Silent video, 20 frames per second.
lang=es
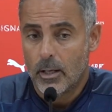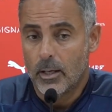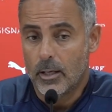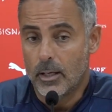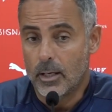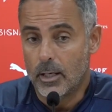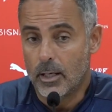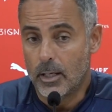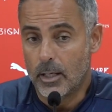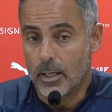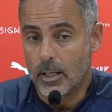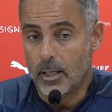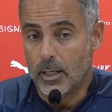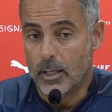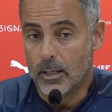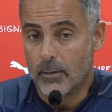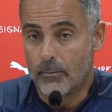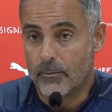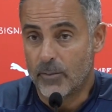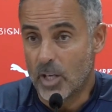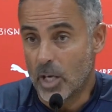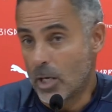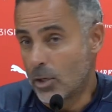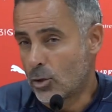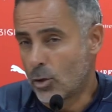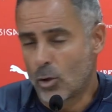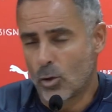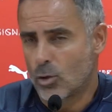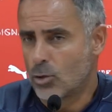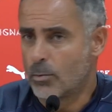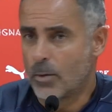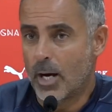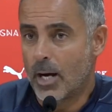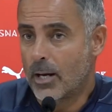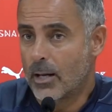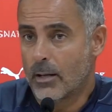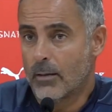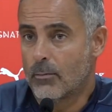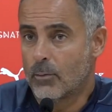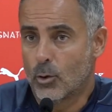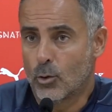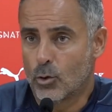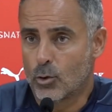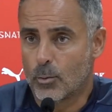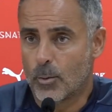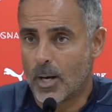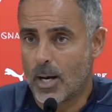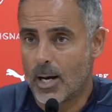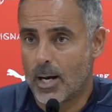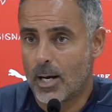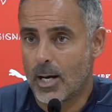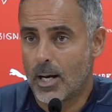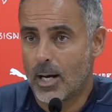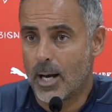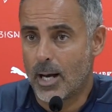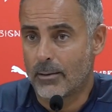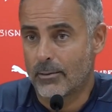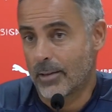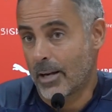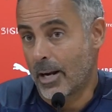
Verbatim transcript: y, eso nos va, nos va a